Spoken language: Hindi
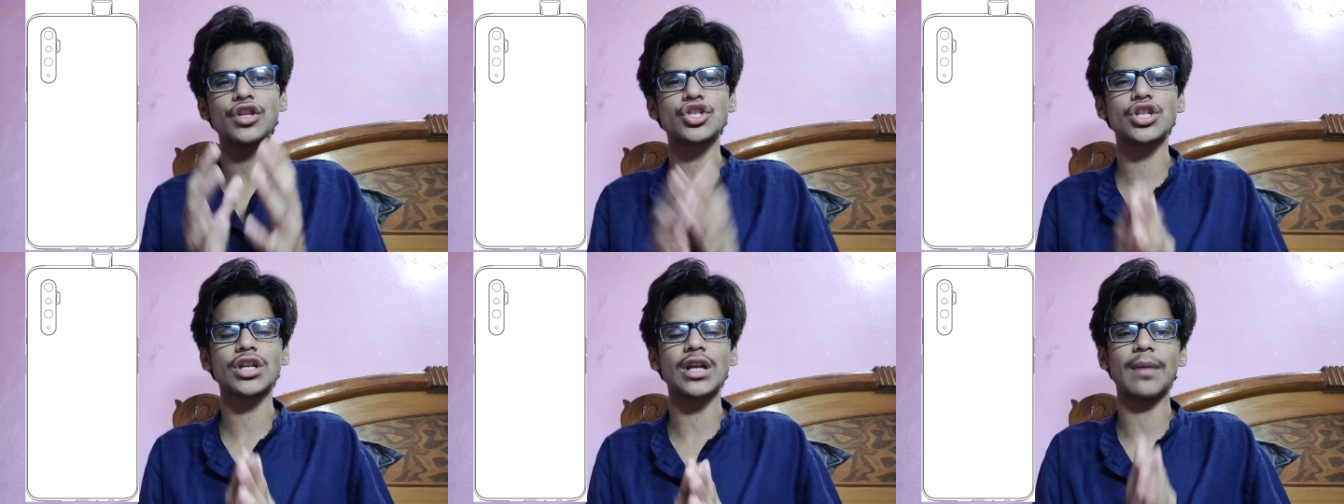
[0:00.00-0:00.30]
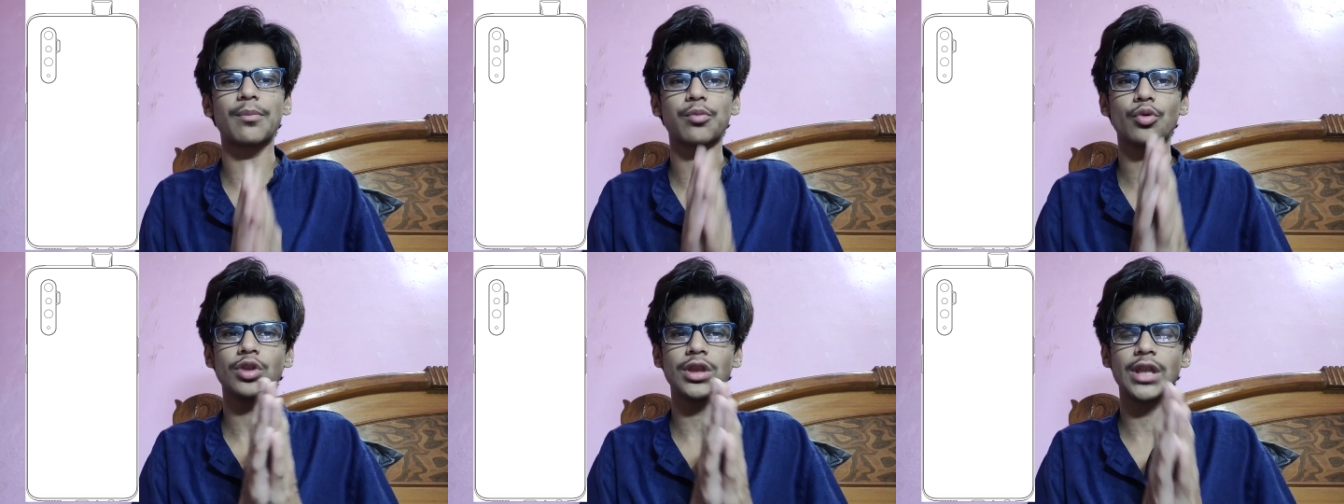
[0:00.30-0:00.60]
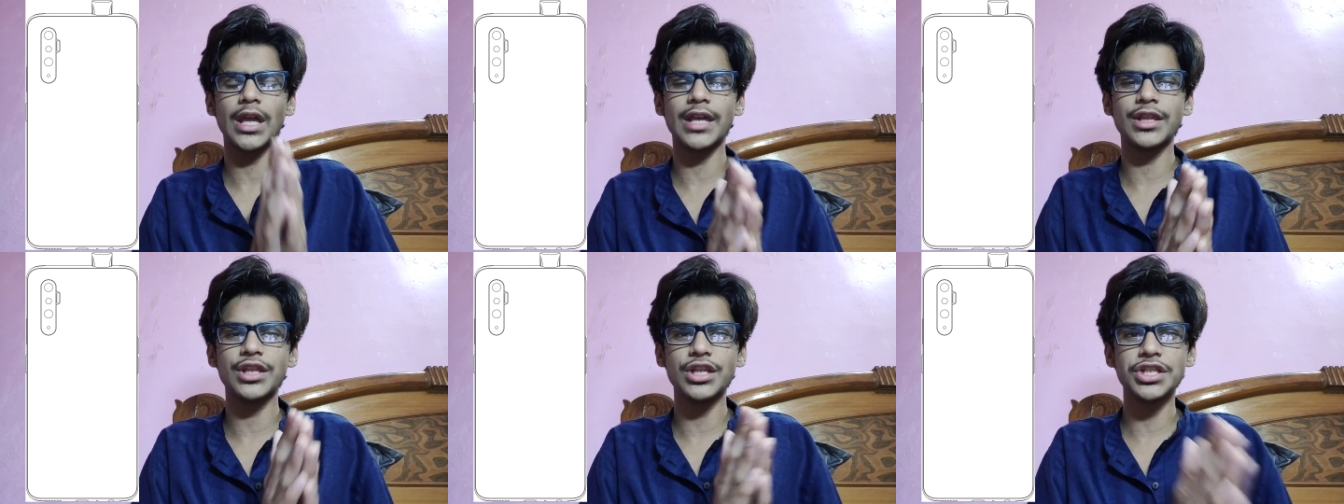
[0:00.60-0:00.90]
फिनिशिंग आपको
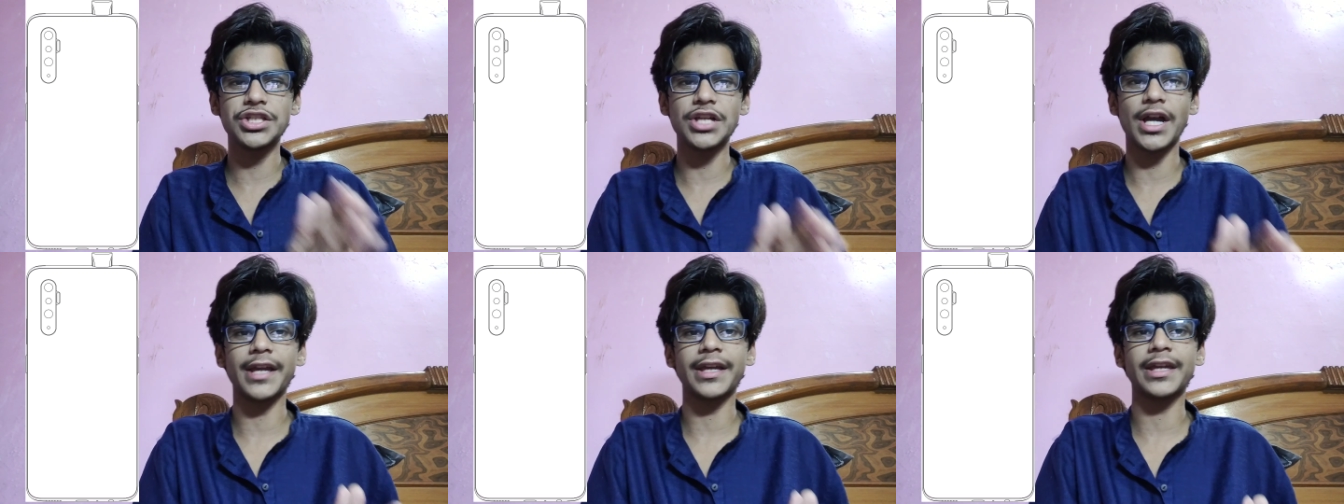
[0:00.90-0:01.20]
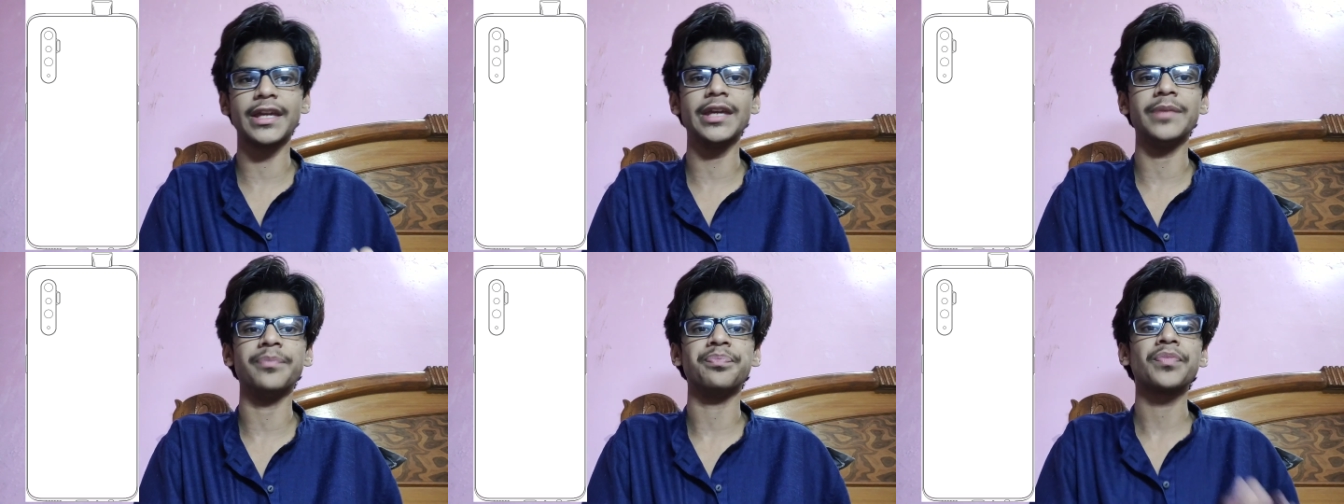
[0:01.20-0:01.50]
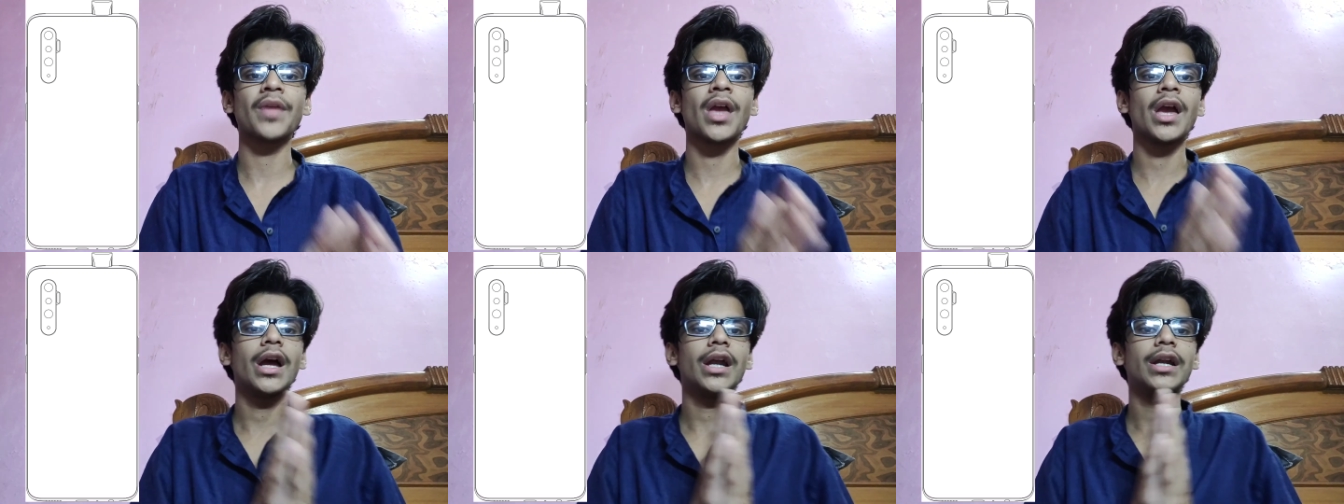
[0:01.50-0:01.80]
दे दी जाएगी
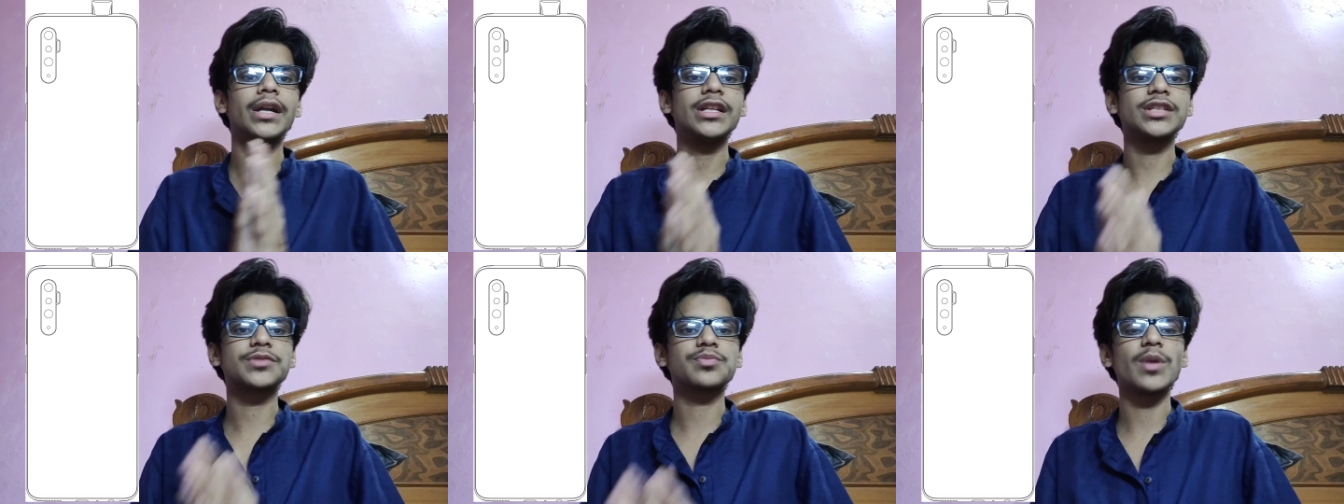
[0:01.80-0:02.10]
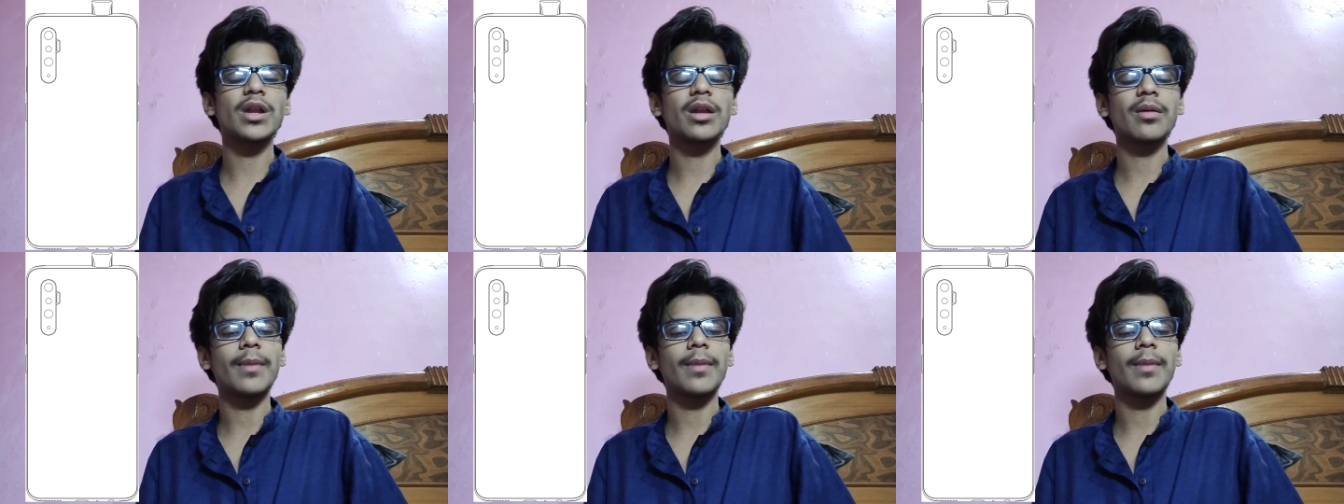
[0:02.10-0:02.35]
डिस्प्ले